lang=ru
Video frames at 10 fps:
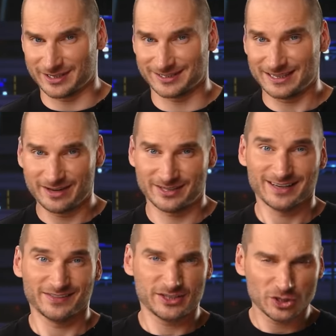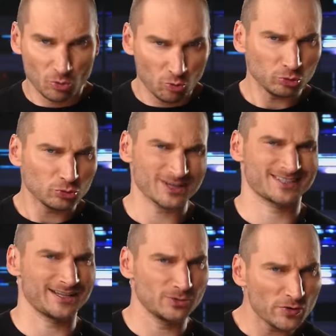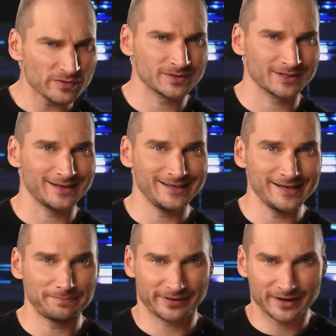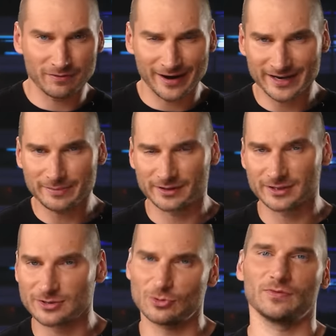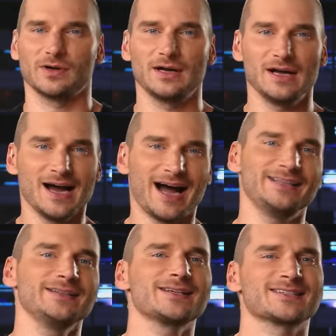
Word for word: раз, давайте на секунду остановимся и проговорим это снова. Один